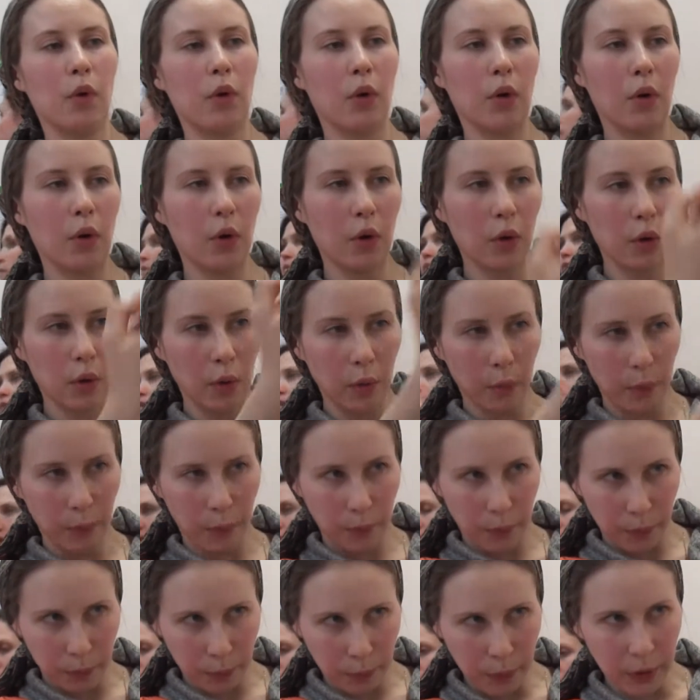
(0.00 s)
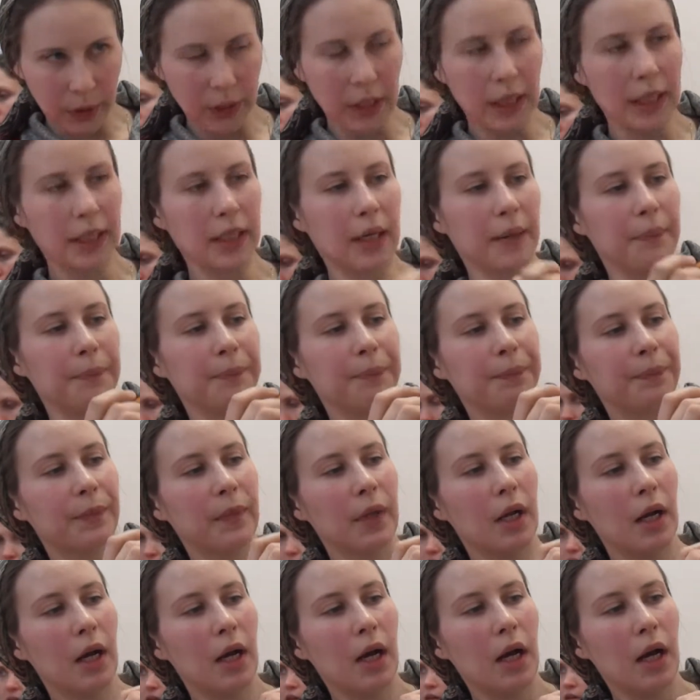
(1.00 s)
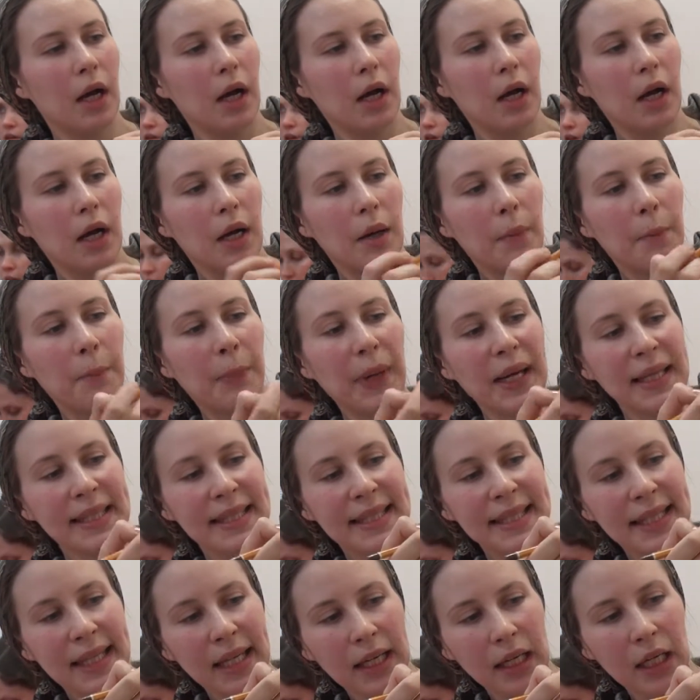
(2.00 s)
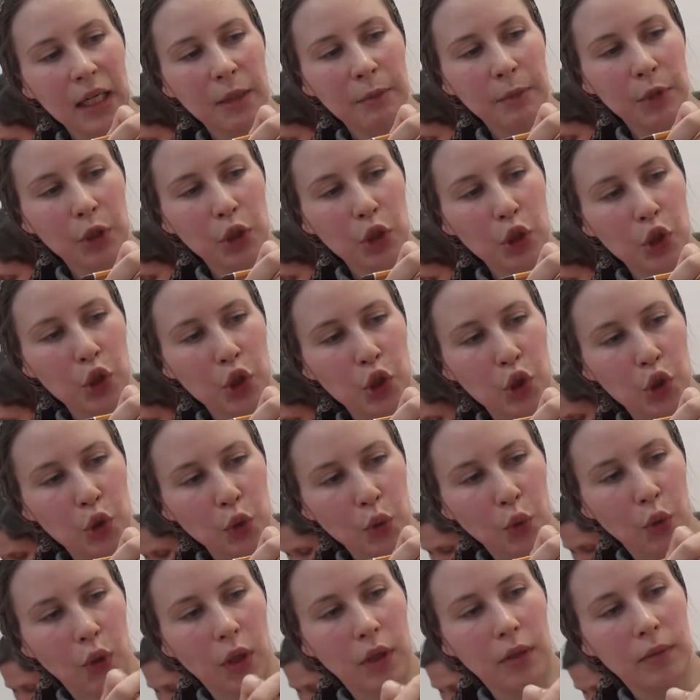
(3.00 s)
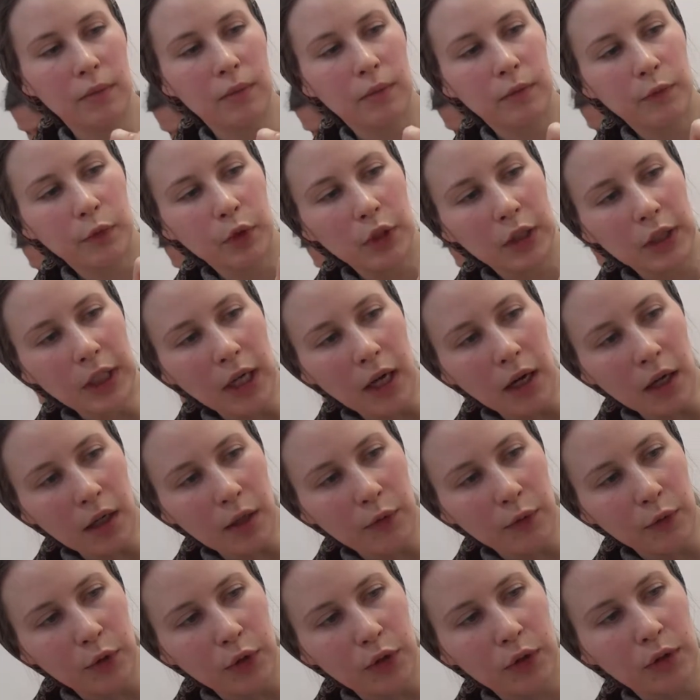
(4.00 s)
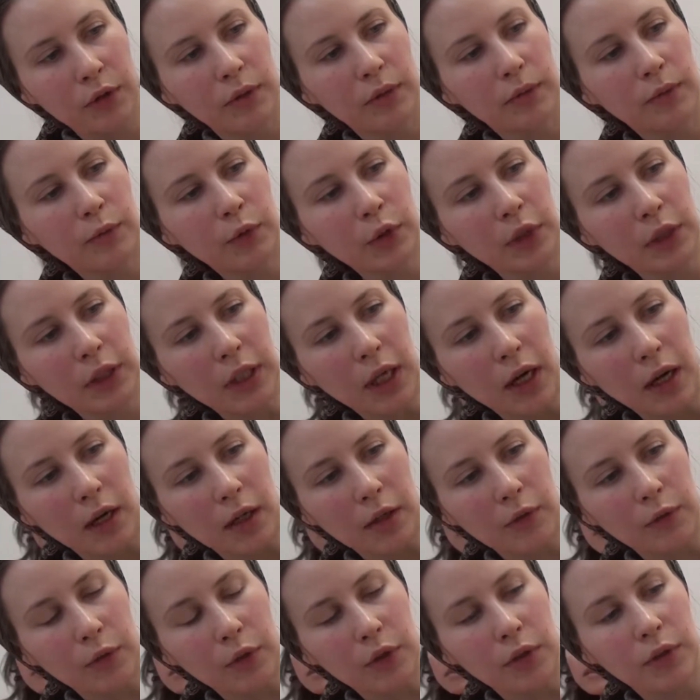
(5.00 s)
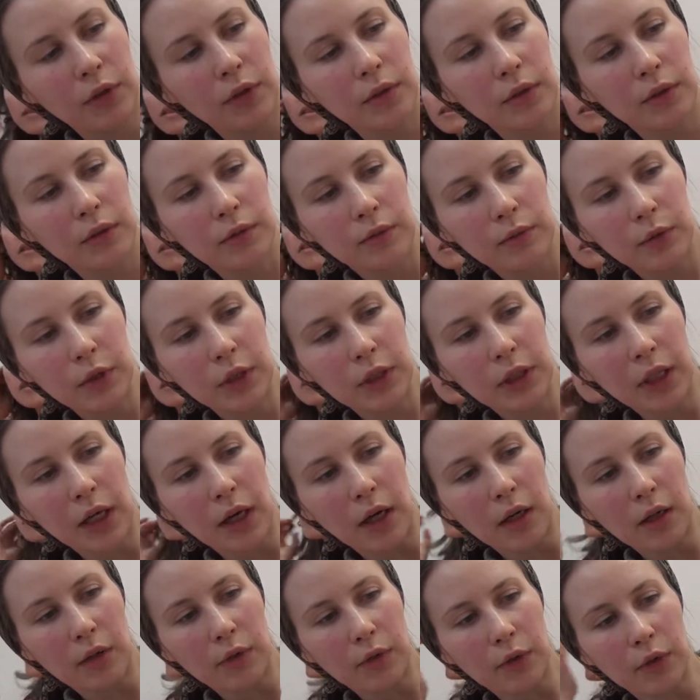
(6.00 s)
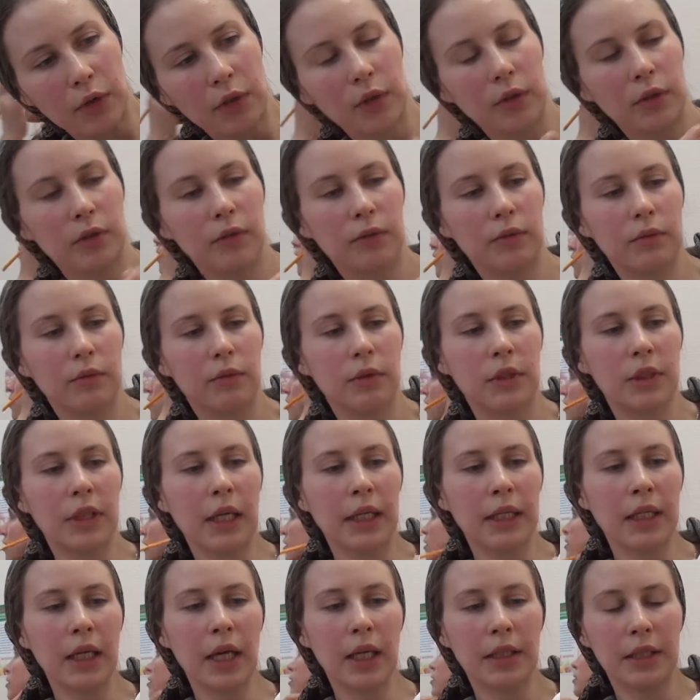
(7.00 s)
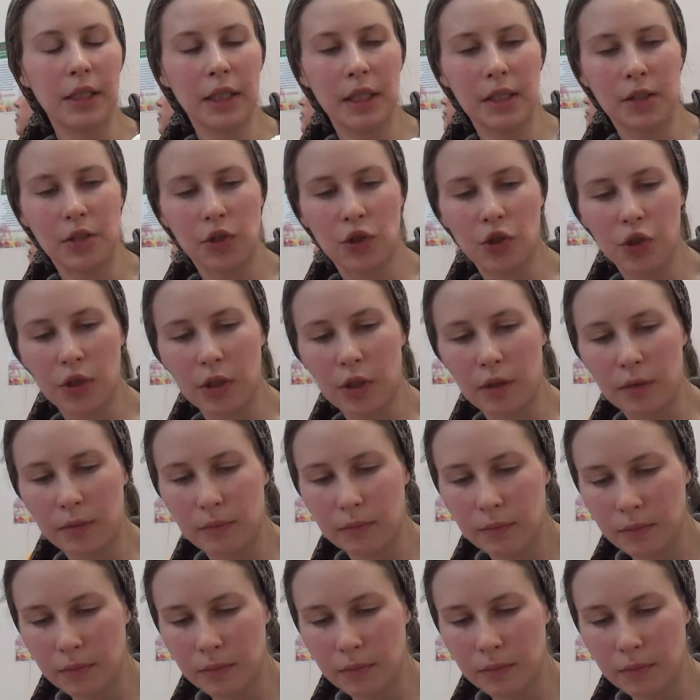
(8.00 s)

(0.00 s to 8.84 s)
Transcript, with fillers: или украсить его в технике декупаж. Поделим еще вот так вот, вот так вот, вот так вот на ну, такие отрезочки.